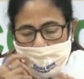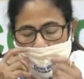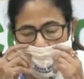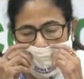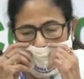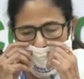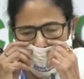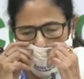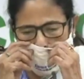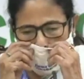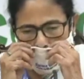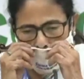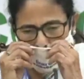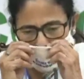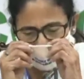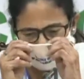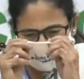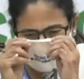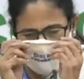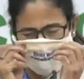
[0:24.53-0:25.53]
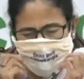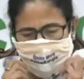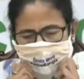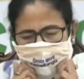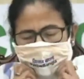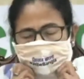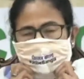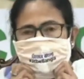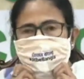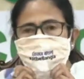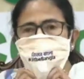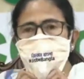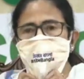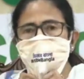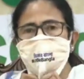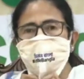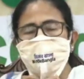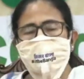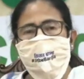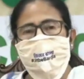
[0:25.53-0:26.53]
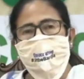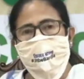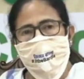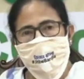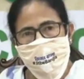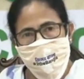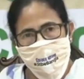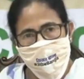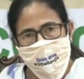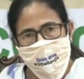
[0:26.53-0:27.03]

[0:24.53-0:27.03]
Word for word: তারপরের সপ্তাহে আবার শনি রবিবার হবে